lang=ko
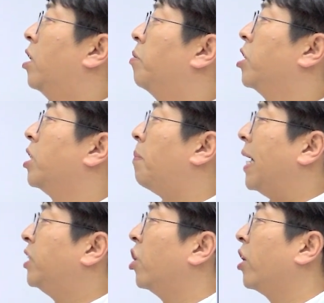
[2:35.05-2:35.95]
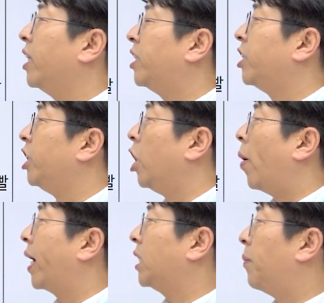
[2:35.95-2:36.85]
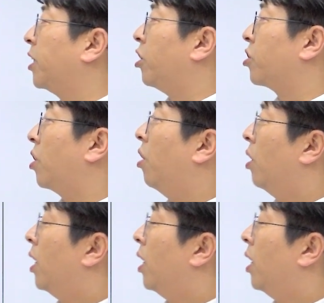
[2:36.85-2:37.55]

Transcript: 그러면서 이제 만천길이 즉시 여화를 잡아들여서